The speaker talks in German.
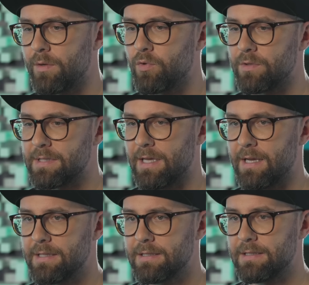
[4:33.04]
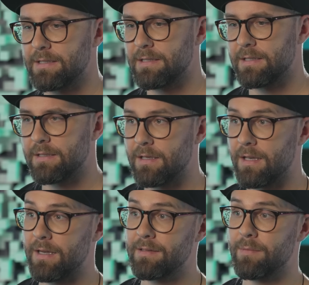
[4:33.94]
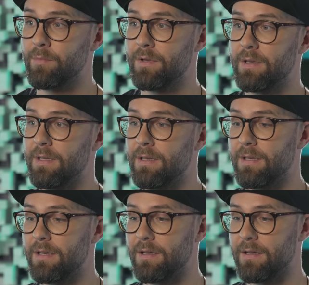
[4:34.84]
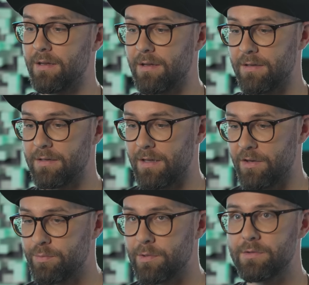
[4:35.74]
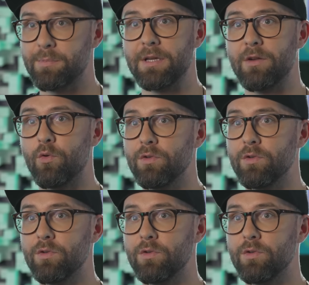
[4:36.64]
dem Konzert die langsam den, äh, den Anspannungspegel